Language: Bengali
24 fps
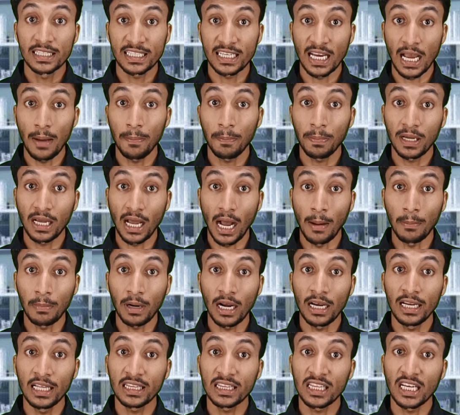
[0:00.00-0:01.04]
সাপ
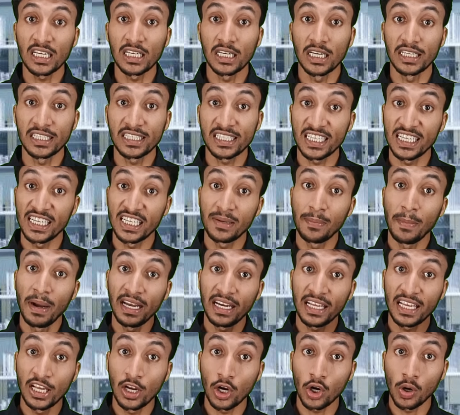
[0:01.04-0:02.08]
কামড়ালে তার
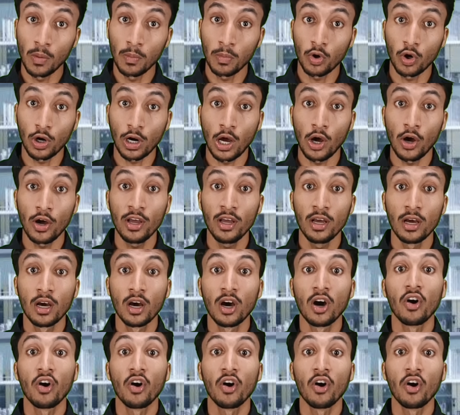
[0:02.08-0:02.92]
ট্রিটমেন্ট কিরকম করা হয়